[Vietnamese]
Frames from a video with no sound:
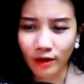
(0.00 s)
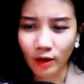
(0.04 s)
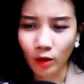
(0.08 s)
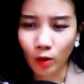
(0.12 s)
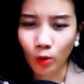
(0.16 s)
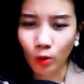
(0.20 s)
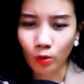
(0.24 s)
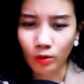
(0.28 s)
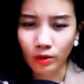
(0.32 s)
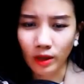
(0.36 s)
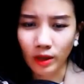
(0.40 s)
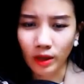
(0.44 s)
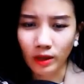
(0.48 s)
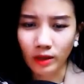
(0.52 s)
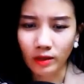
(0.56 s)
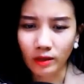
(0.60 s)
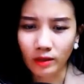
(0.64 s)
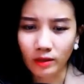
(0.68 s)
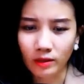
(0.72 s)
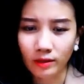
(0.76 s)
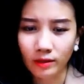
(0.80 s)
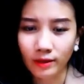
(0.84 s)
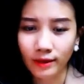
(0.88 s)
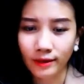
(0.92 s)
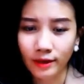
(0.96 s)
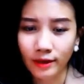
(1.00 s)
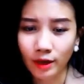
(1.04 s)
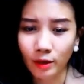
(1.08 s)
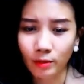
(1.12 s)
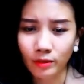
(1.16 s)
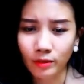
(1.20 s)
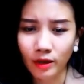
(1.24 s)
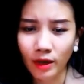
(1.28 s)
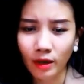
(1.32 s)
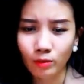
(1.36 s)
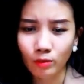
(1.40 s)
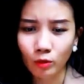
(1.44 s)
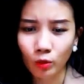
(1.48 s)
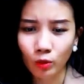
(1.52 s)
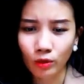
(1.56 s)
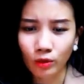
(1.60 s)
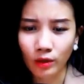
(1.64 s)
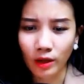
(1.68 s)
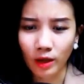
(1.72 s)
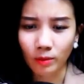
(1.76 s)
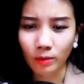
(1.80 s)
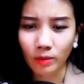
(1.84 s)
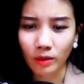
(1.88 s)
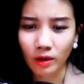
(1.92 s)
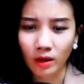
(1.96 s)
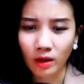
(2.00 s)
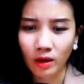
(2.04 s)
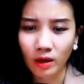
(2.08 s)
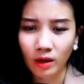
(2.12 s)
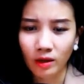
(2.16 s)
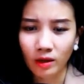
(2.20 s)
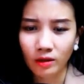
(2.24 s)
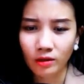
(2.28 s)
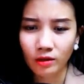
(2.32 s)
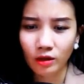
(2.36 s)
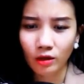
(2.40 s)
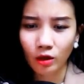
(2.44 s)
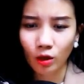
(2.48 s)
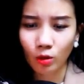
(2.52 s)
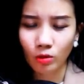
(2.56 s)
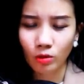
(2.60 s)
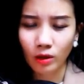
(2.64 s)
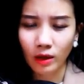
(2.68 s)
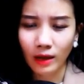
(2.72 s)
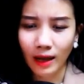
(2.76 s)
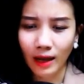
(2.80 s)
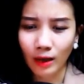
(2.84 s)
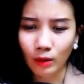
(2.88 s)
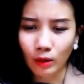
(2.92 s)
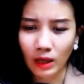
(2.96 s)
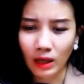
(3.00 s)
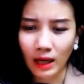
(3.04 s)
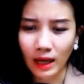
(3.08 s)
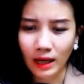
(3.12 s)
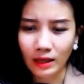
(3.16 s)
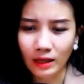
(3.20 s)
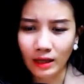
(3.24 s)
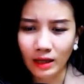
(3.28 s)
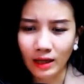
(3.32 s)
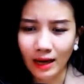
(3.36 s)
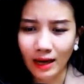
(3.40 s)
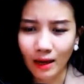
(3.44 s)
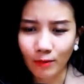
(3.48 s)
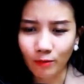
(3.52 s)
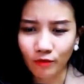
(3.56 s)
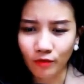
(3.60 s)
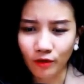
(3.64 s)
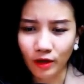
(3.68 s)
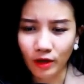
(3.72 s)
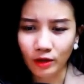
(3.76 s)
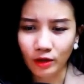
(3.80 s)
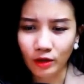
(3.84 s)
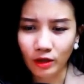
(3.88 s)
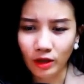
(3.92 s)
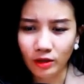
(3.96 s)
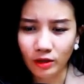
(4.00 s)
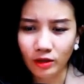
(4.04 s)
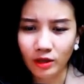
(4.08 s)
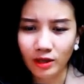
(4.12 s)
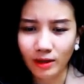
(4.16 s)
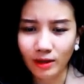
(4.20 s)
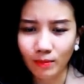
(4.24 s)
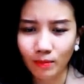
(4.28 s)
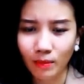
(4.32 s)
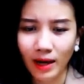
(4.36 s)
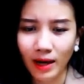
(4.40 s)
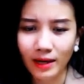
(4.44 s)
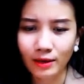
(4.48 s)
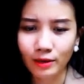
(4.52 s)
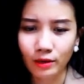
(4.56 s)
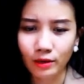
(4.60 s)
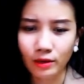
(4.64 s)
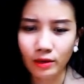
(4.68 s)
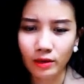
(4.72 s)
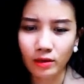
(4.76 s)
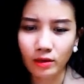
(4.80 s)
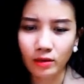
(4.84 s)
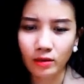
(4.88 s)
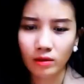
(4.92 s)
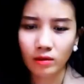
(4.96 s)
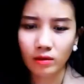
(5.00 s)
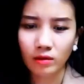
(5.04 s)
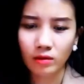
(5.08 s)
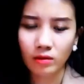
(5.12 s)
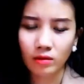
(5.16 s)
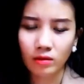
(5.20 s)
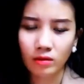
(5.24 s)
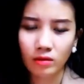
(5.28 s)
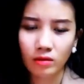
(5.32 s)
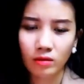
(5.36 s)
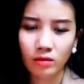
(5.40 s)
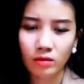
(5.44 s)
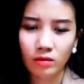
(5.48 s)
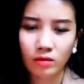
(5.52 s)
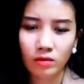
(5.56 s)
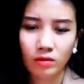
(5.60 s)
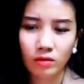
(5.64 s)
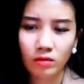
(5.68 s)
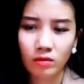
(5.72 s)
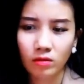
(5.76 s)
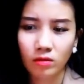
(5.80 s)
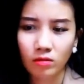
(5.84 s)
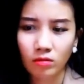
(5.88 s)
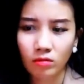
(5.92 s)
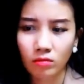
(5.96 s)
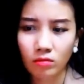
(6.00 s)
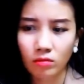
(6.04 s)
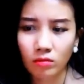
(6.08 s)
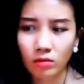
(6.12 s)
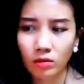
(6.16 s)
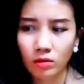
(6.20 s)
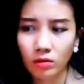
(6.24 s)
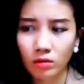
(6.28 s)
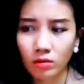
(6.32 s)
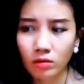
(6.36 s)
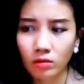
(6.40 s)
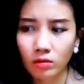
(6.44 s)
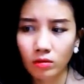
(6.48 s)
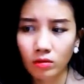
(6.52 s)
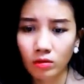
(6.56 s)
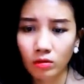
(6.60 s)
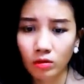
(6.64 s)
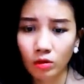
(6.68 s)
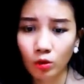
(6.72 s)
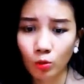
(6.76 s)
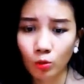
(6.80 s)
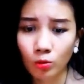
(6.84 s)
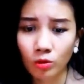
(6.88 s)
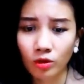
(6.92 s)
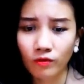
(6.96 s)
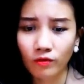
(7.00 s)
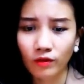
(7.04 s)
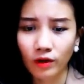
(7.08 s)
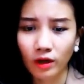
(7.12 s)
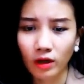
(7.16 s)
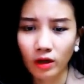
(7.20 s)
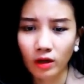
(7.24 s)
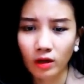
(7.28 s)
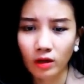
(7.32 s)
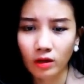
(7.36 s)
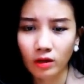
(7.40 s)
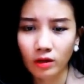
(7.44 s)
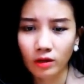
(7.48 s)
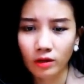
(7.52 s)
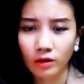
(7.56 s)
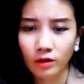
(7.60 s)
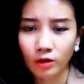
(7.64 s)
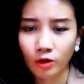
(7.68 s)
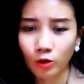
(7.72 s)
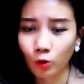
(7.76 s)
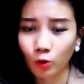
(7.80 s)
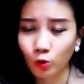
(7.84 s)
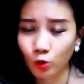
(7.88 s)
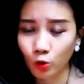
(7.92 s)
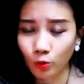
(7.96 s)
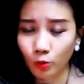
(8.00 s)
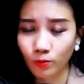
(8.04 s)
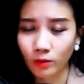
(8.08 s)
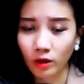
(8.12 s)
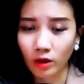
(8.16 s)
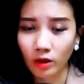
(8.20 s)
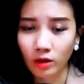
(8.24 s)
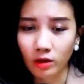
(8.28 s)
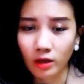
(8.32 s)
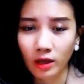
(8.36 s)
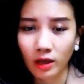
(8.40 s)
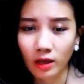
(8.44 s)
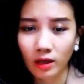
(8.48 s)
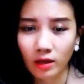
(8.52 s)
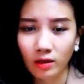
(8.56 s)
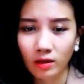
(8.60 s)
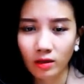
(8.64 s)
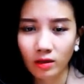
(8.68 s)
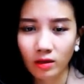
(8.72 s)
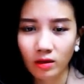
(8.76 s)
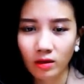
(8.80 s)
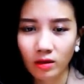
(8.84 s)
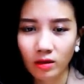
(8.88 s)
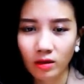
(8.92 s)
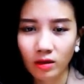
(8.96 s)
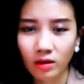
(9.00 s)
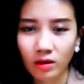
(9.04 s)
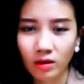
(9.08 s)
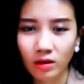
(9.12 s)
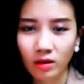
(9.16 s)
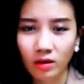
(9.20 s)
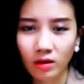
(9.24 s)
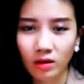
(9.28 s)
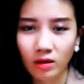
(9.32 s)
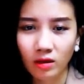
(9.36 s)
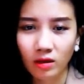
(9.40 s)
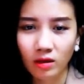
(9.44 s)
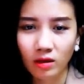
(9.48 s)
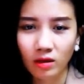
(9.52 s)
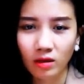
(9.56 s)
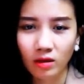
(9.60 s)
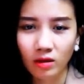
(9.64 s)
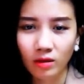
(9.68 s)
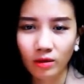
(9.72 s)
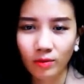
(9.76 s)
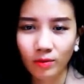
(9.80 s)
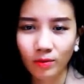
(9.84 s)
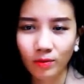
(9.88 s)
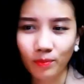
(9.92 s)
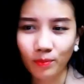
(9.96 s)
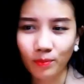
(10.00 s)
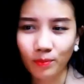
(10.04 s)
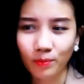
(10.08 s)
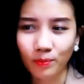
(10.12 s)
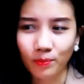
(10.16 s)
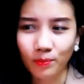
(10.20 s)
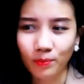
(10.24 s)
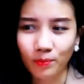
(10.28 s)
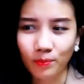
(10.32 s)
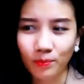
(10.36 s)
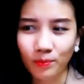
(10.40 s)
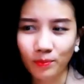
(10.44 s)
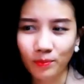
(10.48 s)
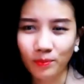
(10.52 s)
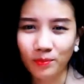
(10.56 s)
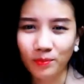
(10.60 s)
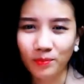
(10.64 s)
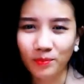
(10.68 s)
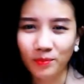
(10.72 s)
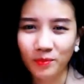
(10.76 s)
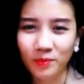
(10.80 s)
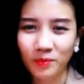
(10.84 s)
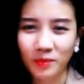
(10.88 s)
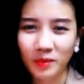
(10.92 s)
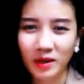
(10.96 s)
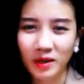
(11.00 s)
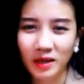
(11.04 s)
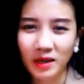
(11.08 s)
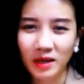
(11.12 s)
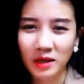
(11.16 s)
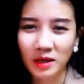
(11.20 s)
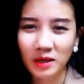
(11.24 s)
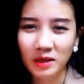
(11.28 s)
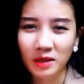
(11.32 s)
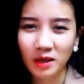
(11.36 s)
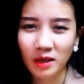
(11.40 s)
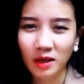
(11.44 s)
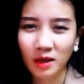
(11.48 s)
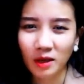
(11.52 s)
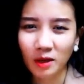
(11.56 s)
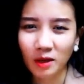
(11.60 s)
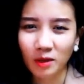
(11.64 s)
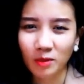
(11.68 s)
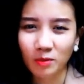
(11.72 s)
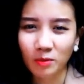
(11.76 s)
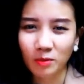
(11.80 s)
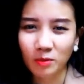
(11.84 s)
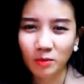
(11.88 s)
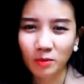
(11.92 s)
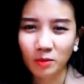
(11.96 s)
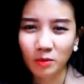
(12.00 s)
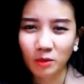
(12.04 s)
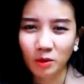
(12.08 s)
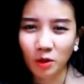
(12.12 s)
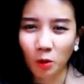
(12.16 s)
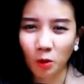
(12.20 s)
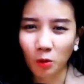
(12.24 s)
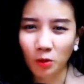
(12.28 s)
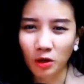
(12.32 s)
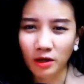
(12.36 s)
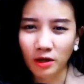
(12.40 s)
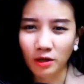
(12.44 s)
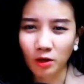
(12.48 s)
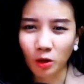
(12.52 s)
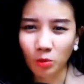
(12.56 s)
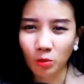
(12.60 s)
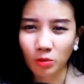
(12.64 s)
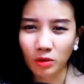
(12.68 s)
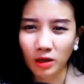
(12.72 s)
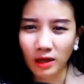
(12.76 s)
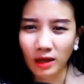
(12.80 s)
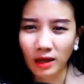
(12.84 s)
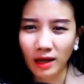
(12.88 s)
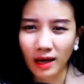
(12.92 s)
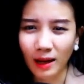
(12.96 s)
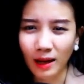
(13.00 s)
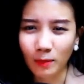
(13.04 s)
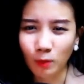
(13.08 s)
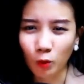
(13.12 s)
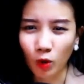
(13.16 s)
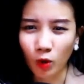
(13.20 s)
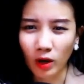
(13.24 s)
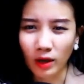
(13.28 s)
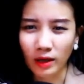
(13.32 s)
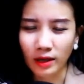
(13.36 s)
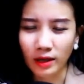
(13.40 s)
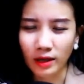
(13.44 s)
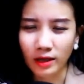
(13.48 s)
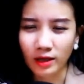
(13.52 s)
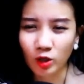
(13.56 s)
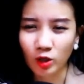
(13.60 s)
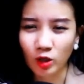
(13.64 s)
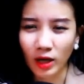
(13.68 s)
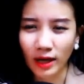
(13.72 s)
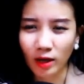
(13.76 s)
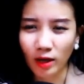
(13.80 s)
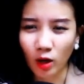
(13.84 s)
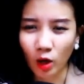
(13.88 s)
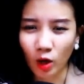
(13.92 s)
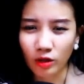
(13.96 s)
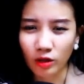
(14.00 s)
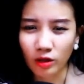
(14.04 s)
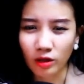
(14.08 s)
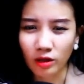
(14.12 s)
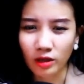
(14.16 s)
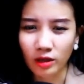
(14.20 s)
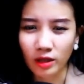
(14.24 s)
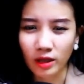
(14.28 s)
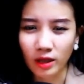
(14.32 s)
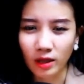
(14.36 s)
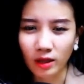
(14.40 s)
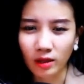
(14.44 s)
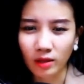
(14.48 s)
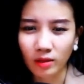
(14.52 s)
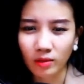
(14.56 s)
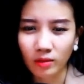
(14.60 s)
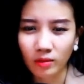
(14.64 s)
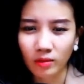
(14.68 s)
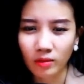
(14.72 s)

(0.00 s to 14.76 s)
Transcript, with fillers: việc ổn định để kiếm thêm thu nhập chứ không thể nào ở lại đây làm phiền chân chân mãi được. Ừ, đúng như vậy. Cậu giúp tớ nhé. Ừm... Thế cậu đến công ty làm quản lý cho anh họ tớ đi.